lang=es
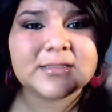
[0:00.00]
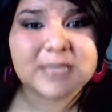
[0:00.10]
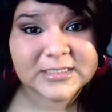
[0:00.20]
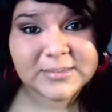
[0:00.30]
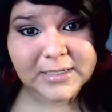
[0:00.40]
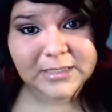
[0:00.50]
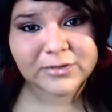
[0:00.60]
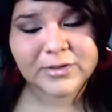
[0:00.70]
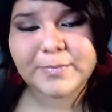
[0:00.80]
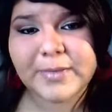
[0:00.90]
Ya se me
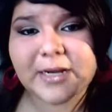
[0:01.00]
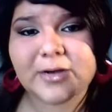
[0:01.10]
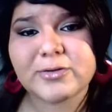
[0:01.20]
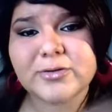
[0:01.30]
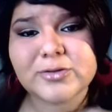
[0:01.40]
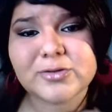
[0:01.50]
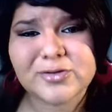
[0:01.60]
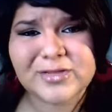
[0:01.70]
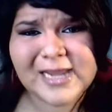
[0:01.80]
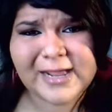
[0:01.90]
quitó, pero
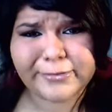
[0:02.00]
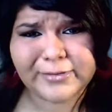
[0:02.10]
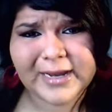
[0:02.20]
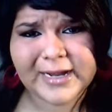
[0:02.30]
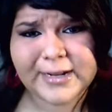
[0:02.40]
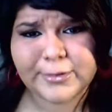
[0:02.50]
lo de la ronquera